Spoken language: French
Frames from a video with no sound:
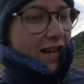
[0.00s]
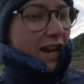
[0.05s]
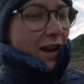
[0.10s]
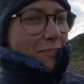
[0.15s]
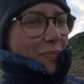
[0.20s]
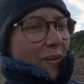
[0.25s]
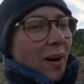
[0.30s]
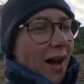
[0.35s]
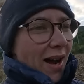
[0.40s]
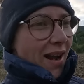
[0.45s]
il
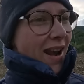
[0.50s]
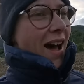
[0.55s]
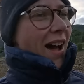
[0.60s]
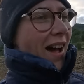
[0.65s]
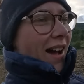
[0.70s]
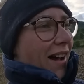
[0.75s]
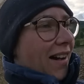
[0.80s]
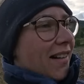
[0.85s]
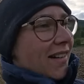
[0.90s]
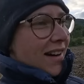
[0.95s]
est pas
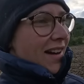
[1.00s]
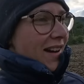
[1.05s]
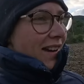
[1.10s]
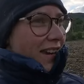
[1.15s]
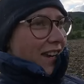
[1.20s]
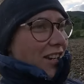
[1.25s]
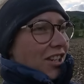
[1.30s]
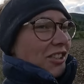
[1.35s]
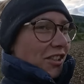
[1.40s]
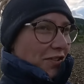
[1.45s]
là
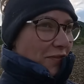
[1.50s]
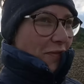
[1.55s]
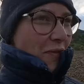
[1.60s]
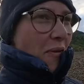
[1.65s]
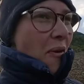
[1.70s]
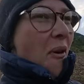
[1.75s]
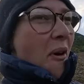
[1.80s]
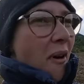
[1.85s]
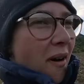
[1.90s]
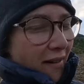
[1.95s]
et j'ai
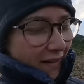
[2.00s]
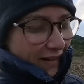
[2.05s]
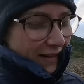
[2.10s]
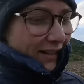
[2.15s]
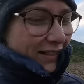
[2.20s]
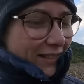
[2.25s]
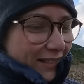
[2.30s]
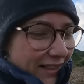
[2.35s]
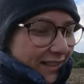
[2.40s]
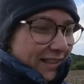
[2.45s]
froid.
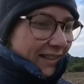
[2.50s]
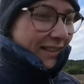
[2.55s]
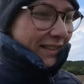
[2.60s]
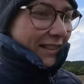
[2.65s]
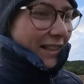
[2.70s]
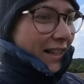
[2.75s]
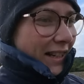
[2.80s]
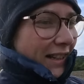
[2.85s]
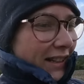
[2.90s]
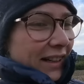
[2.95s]

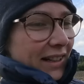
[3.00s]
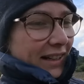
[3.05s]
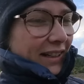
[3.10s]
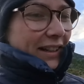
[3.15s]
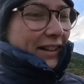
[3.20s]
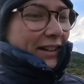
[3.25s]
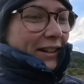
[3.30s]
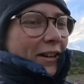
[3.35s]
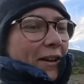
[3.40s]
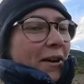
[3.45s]

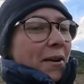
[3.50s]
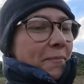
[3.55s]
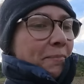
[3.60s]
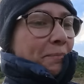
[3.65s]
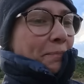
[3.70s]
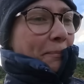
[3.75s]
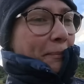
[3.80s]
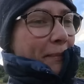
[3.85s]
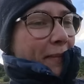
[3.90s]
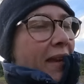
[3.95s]
Euh,
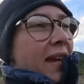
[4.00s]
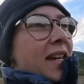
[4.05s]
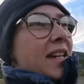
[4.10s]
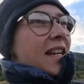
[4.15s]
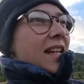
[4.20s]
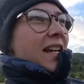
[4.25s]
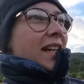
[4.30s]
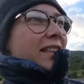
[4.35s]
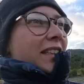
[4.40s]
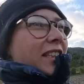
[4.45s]

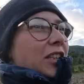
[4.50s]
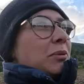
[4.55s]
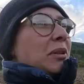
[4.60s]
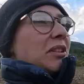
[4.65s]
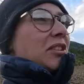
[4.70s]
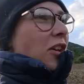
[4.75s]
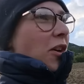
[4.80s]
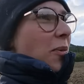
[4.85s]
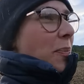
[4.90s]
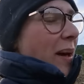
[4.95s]
il est
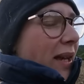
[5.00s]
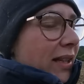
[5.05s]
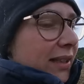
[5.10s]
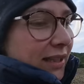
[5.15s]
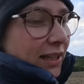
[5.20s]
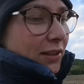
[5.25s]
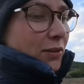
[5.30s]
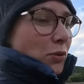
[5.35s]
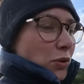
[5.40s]
18h passé,